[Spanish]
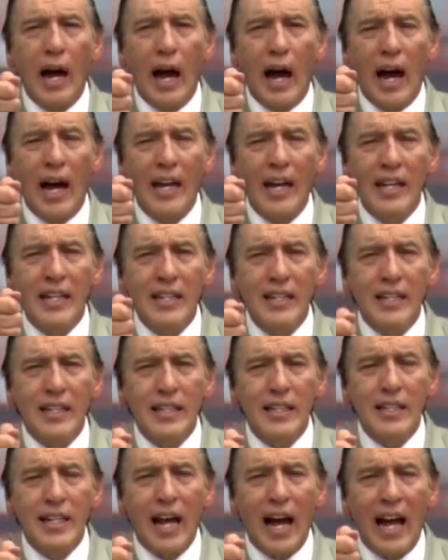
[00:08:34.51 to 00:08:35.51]
a él,
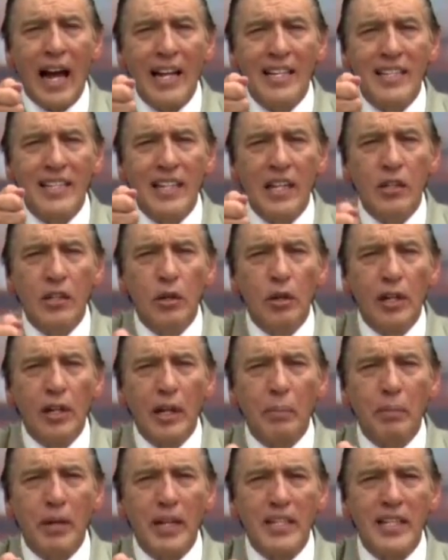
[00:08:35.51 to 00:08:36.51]
al señor
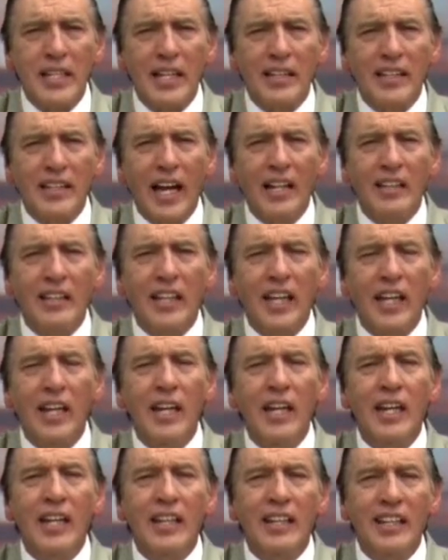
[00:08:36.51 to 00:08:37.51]
representante